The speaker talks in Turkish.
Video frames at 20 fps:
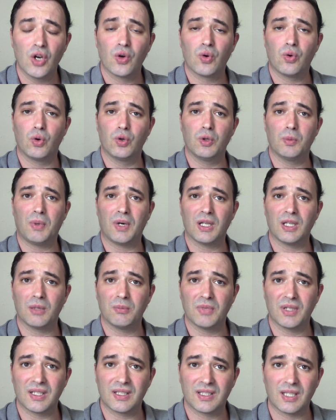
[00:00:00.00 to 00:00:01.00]
Konu
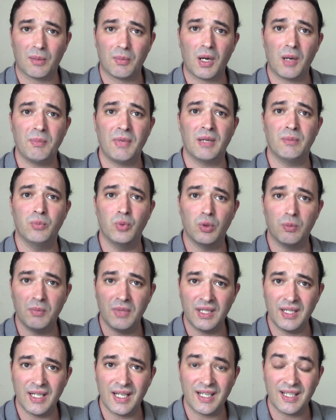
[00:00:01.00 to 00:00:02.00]
bağlamları tamamen
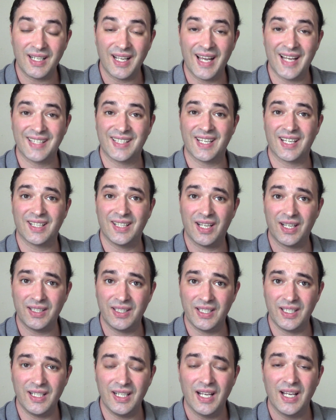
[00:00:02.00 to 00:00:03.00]
müminler, erkekler
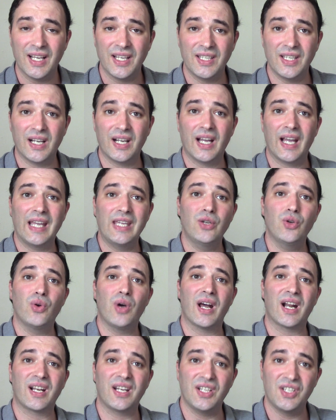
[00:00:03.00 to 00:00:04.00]
değil. Ya
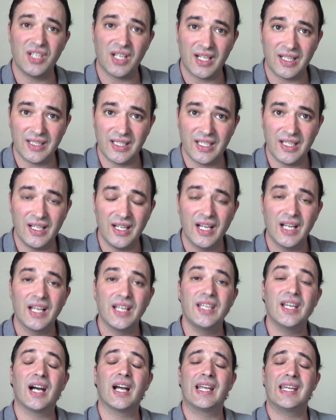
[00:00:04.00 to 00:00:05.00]
eyyüher rical değil.
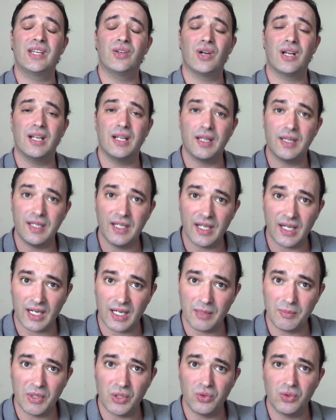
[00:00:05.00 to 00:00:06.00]
Ya eyyühellezine
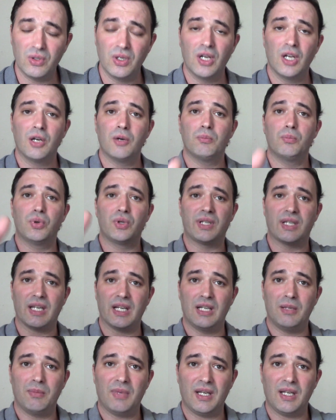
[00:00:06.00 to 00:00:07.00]
amenu. Bu
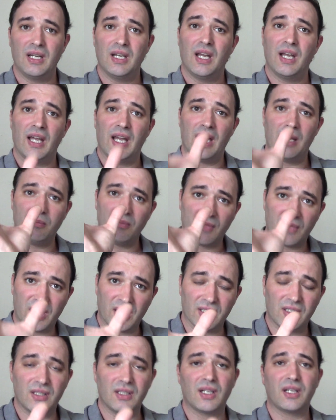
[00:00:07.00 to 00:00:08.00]
kelime hem
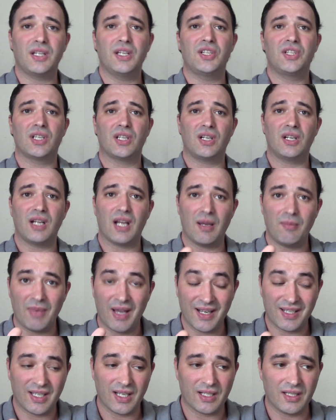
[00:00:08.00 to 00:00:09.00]
kadınları içerir hem
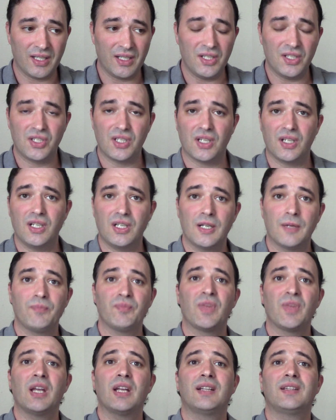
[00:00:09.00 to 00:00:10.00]
erkekleri içerir.
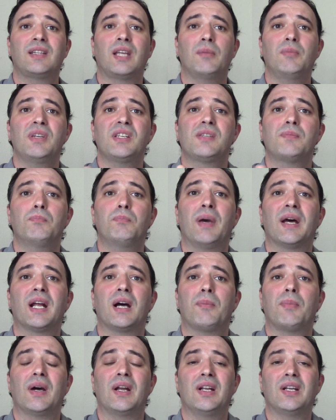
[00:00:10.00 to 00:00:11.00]
Temiz
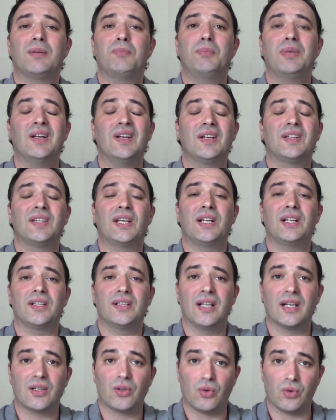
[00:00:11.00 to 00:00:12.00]
beraberlik,
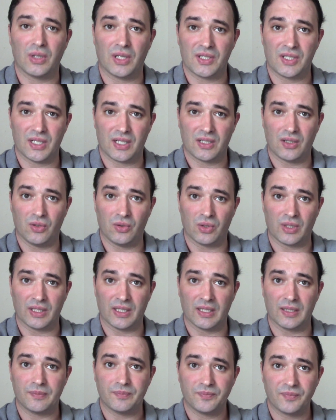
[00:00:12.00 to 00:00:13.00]
birliktelikler olacak
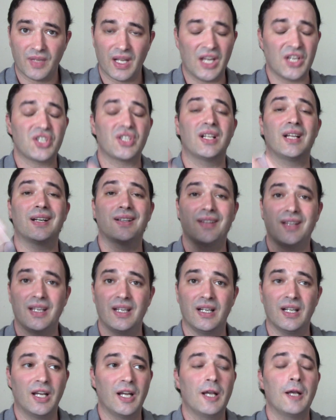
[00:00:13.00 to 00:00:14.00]
orada. Eşler
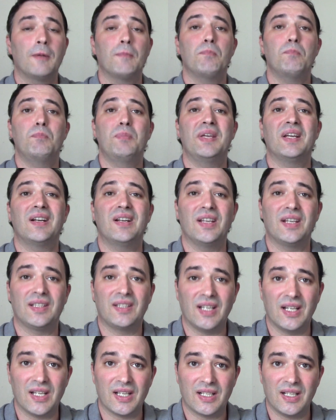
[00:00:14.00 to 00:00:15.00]
değil,
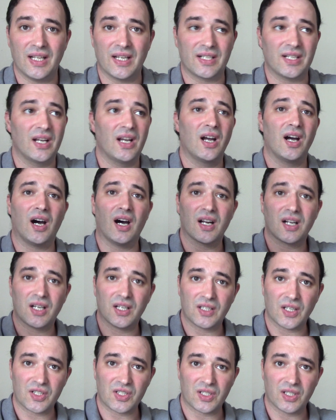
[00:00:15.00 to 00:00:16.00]
birliktelikler,
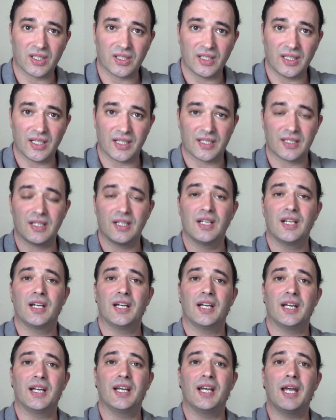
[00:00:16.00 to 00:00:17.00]
arkadaşlıklar,
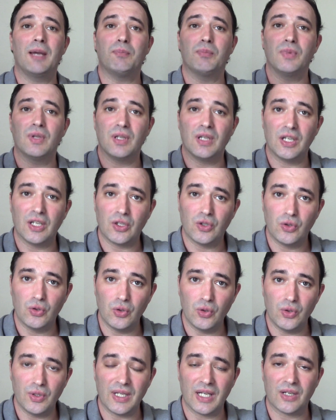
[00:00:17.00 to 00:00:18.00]
e, hep e,
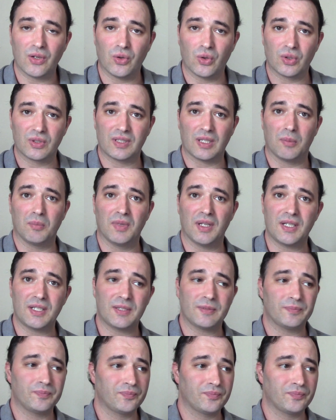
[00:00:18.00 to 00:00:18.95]
gülünen ortamlar,